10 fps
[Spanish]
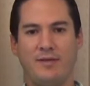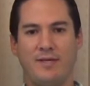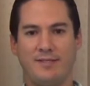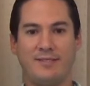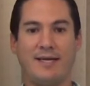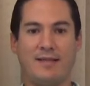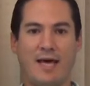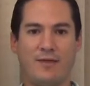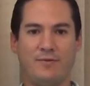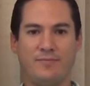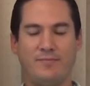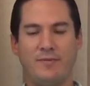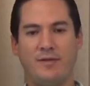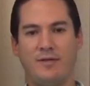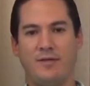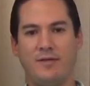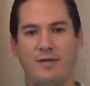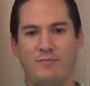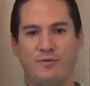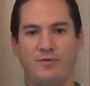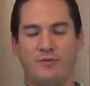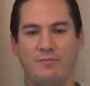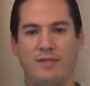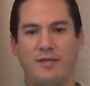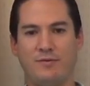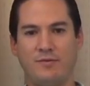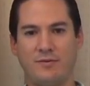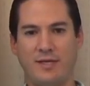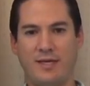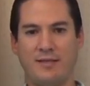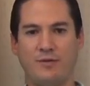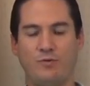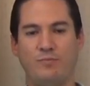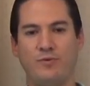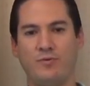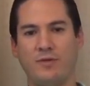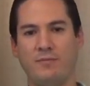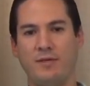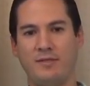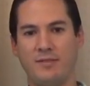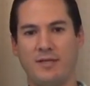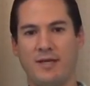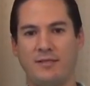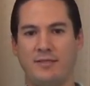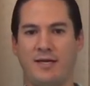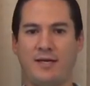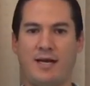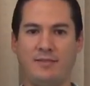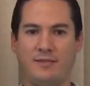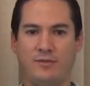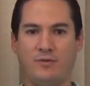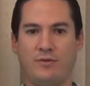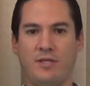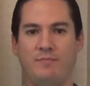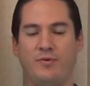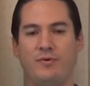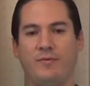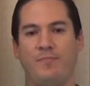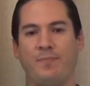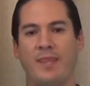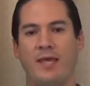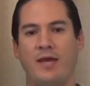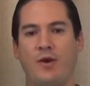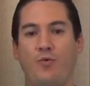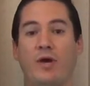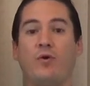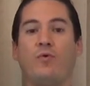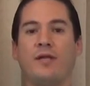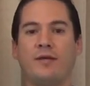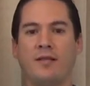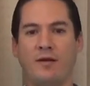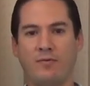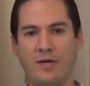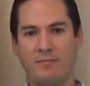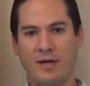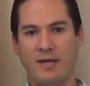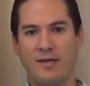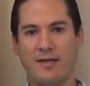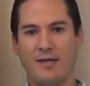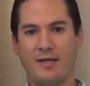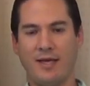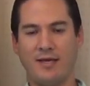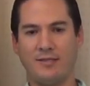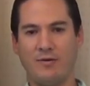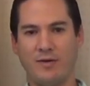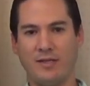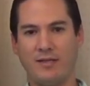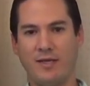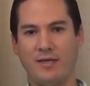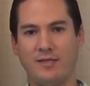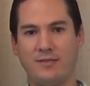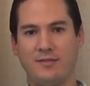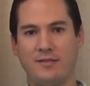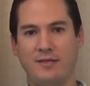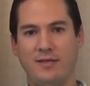es tardado, hay muchos médicos que quieren dar su punto de vista, hacer análisis de todo tipo, no encuentran de alguna manera qué es lo que tienes,